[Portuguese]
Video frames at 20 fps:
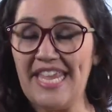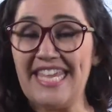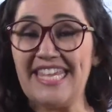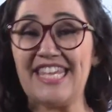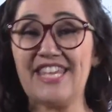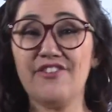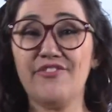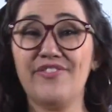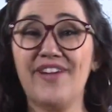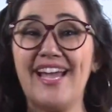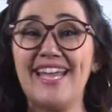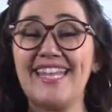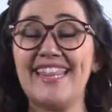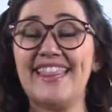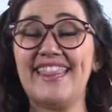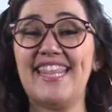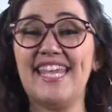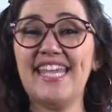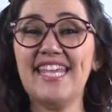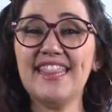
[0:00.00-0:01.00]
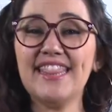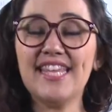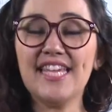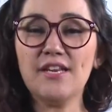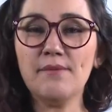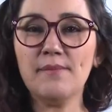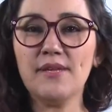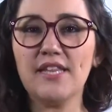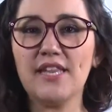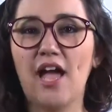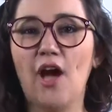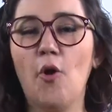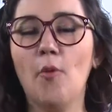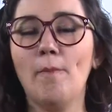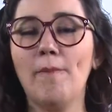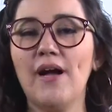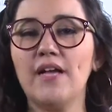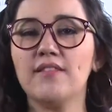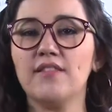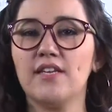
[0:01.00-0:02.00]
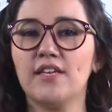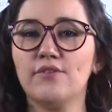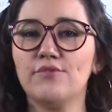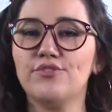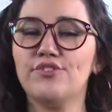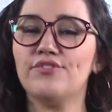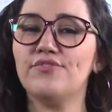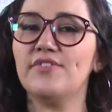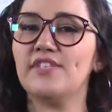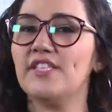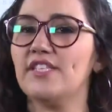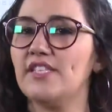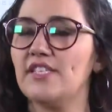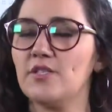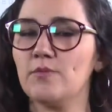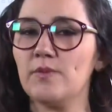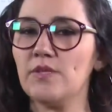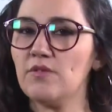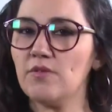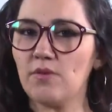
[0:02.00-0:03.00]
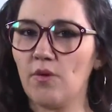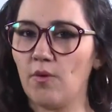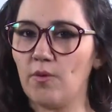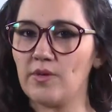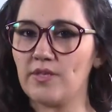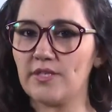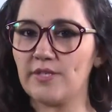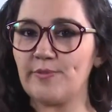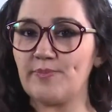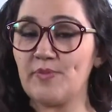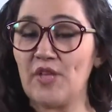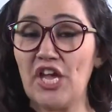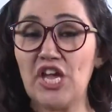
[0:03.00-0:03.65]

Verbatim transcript: que vai determinar o padrão de vida das pessoas.